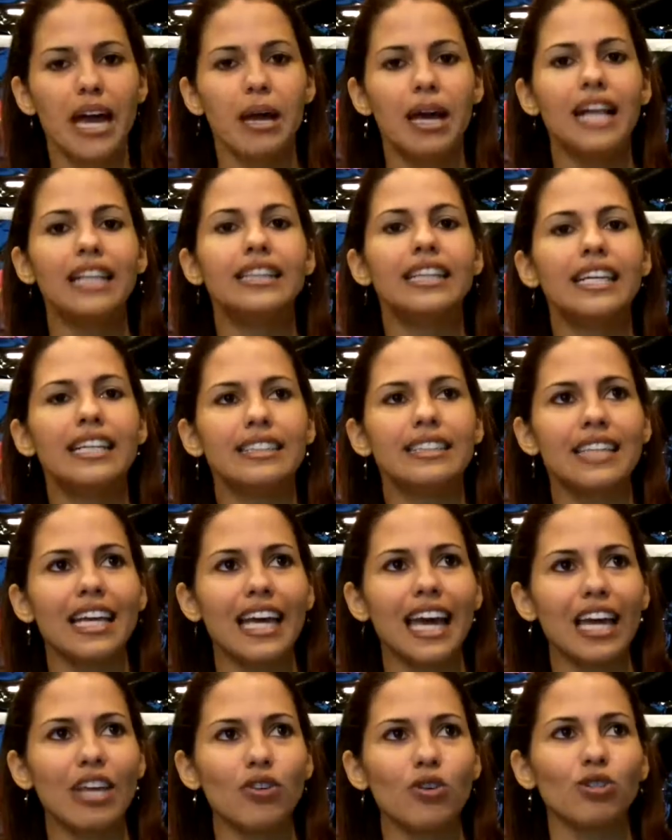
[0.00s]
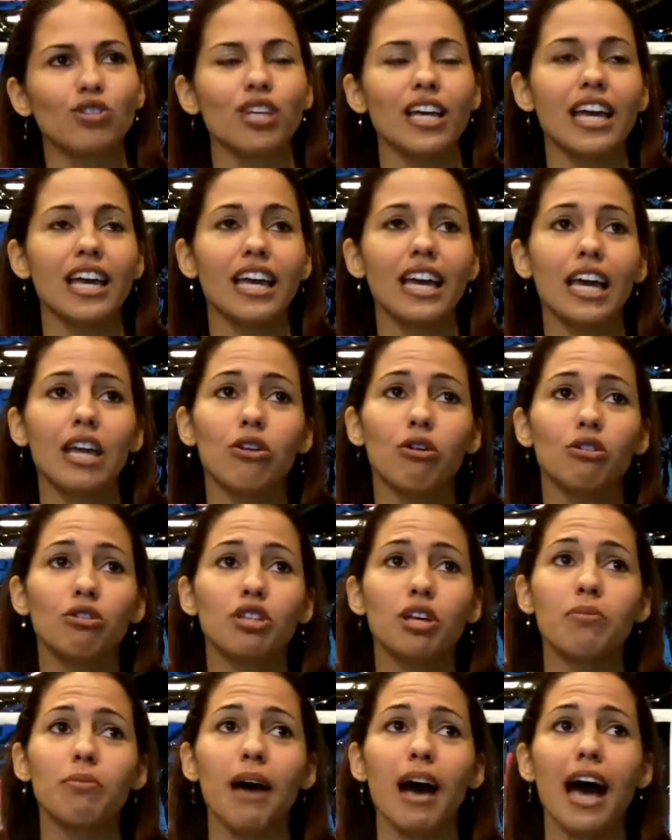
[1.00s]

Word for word: Él dice que yo sé que no se va